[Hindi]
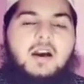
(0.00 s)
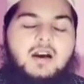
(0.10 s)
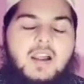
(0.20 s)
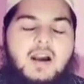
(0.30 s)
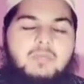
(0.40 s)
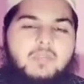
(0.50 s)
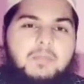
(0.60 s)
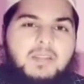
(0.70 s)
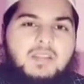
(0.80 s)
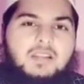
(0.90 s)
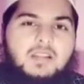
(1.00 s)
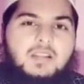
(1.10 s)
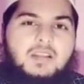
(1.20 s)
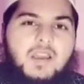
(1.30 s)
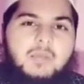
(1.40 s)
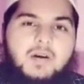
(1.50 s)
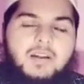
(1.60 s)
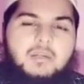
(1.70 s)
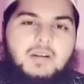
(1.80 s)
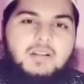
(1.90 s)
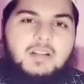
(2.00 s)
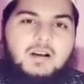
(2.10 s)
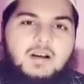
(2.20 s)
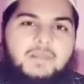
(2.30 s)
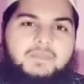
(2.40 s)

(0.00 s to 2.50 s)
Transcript: अगर आपको पता चले कि हमारा बेटा